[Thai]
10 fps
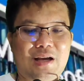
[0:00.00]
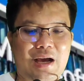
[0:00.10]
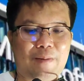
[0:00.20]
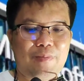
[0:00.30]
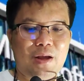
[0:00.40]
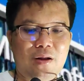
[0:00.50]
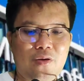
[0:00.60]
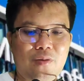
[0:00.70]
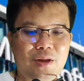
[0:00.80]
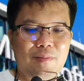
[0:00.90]
นะครับ
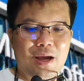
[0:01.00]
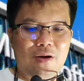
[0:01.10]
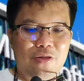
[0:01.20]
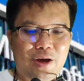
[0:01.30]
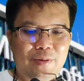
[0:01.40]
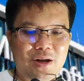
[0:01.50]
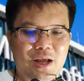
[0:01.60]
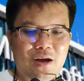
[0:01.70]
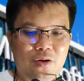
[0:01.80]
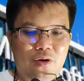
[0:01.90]
รวมถึง Microsoft ตอน
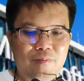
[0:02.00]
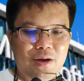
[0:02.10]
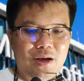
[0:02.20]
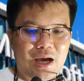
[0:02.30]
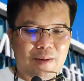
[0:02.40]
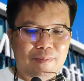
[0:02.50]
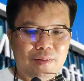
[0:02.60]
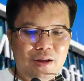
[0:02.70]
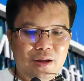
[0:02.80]
นี้ก็ร่วมมือกับ